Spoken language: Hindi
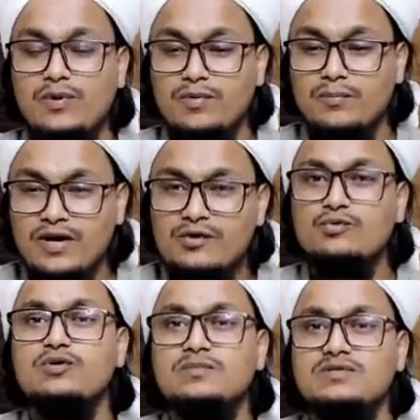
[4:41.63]
पर मैं
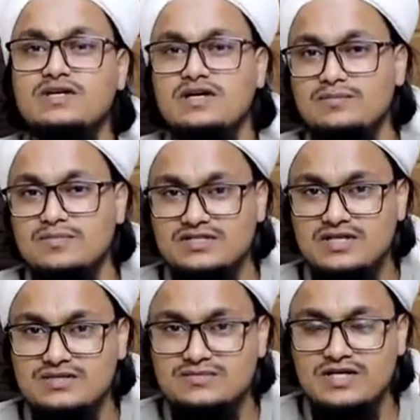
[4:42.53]
बहनों को ये मसला
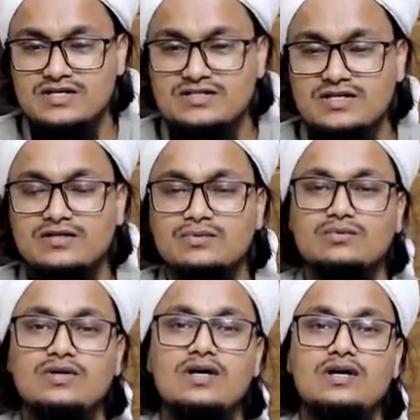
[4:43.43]
मसला समझाना चाहता हूँ